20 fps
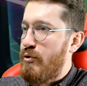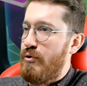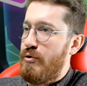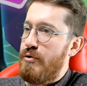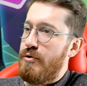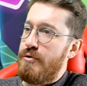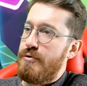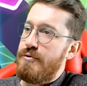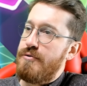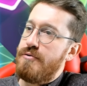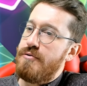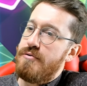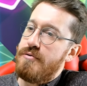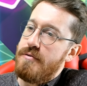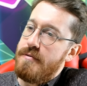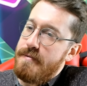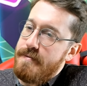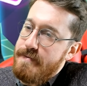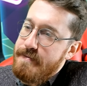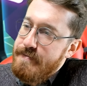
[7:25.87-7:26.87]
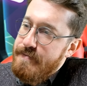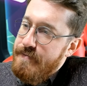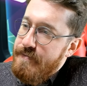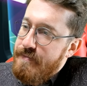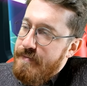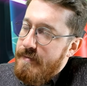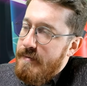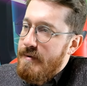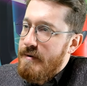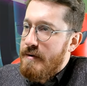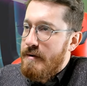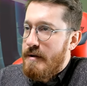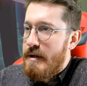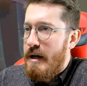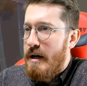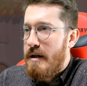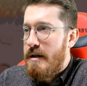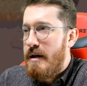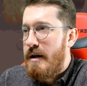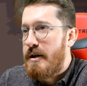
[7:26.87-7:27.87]
oynuyoruz.
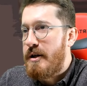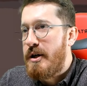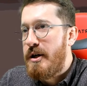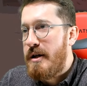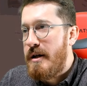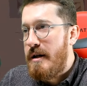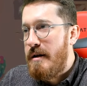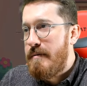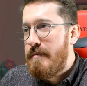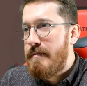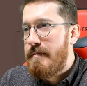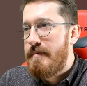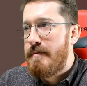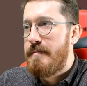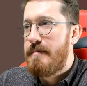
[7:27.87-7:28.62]
Tekrar böyle böyle girelim.